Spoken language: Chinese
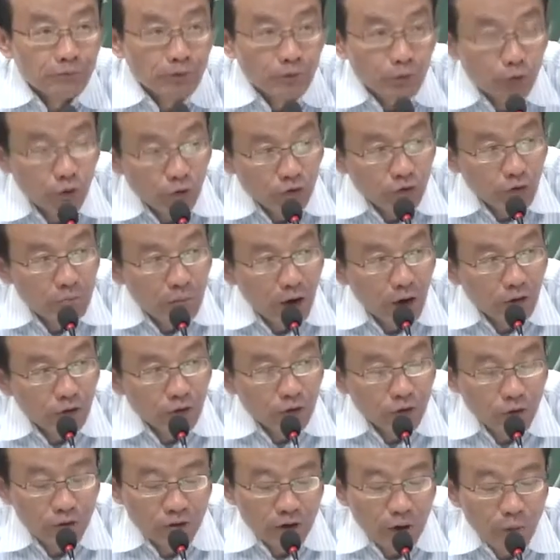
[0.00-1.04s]
于是毛
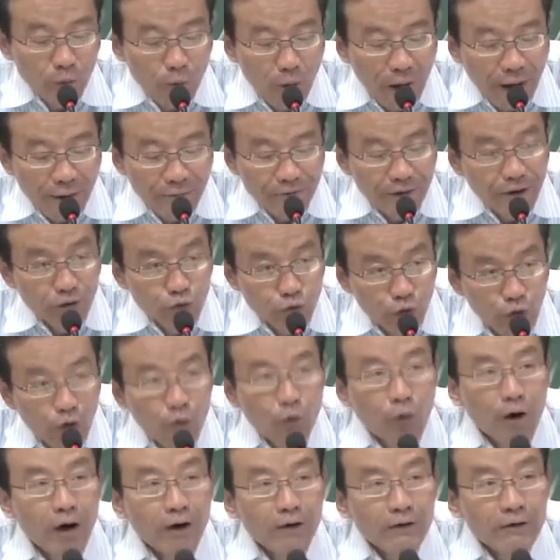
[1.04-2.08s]
泽东在晚年说
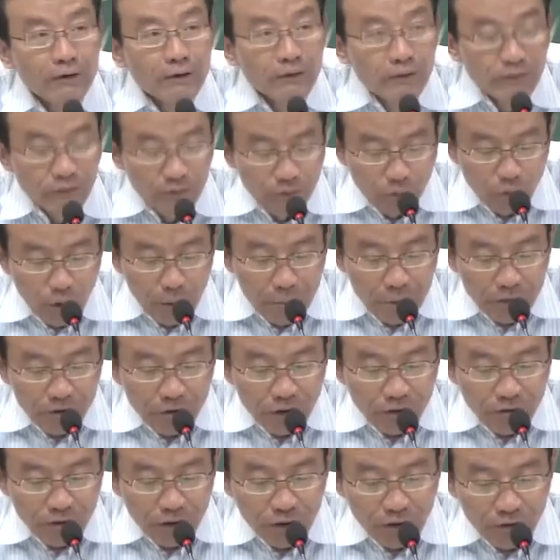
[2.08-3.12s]
过：“我们
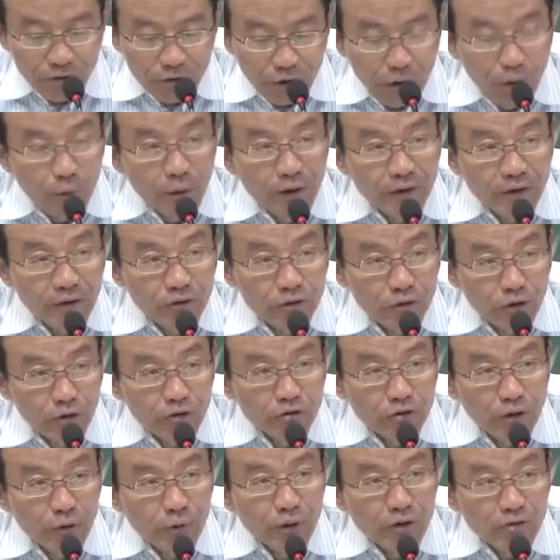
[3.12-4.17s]
今天的社会跟
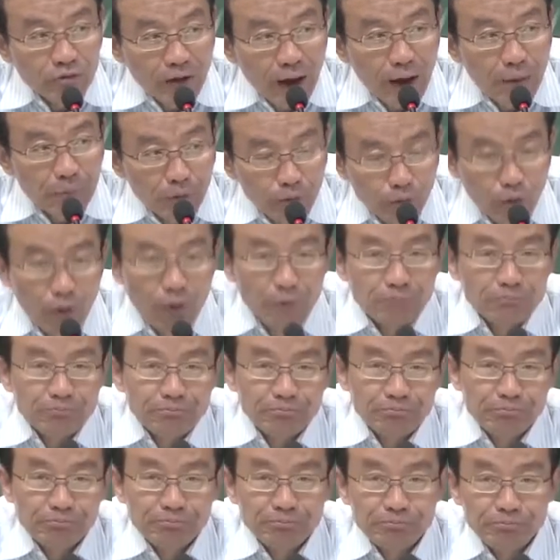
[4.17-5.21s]
旧社会差不多，
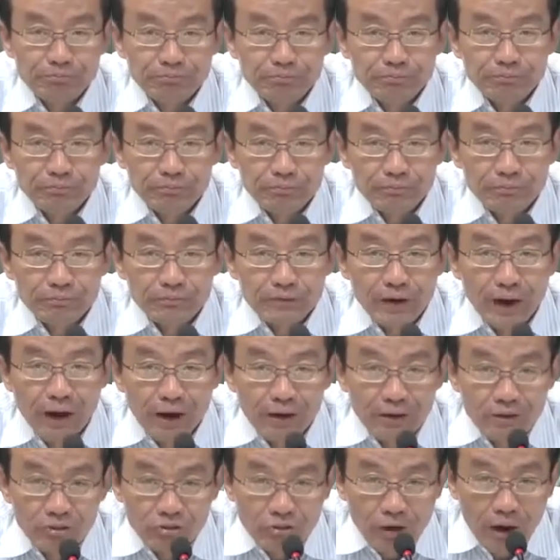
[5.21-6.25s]

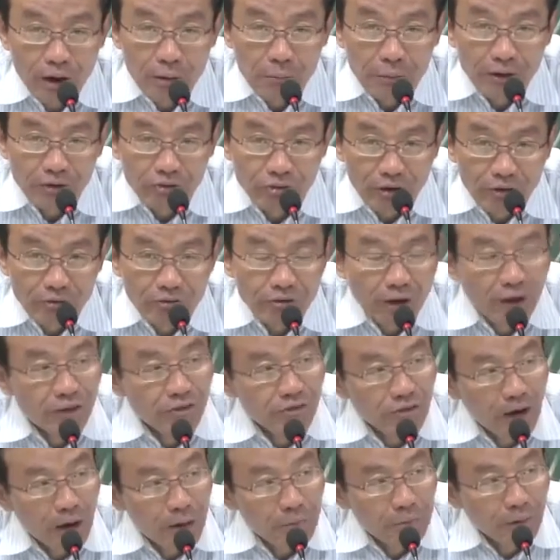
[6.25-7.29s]
啊，商品生产、
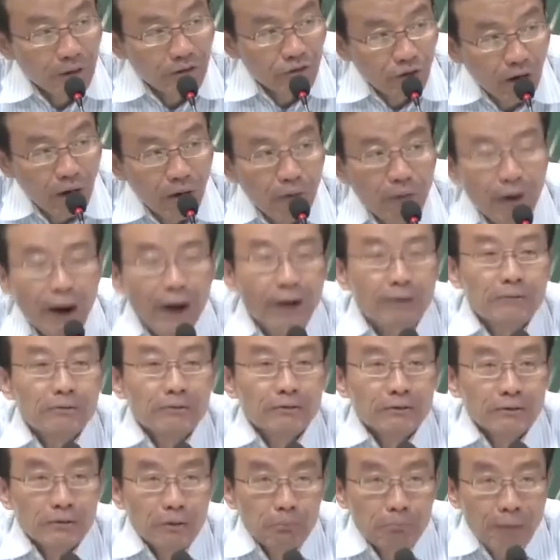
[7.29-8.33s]
商品交换、
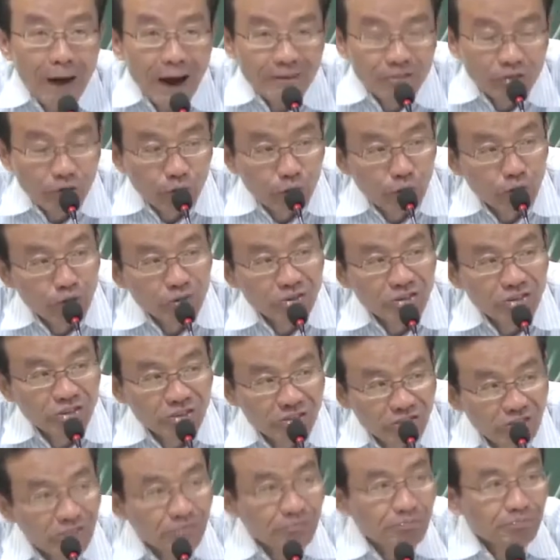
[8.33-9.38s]
八级工资
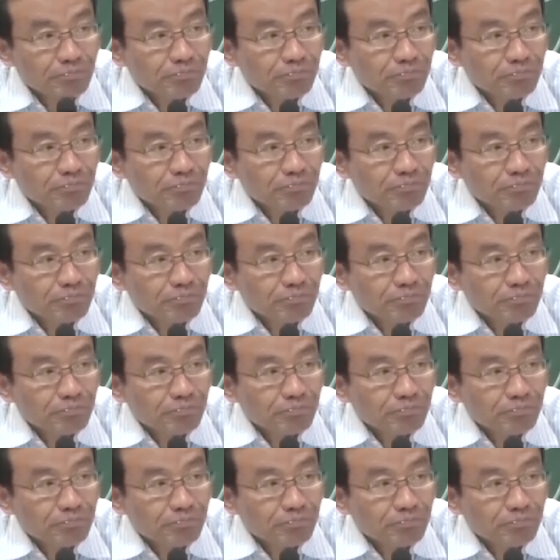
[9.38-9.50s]
制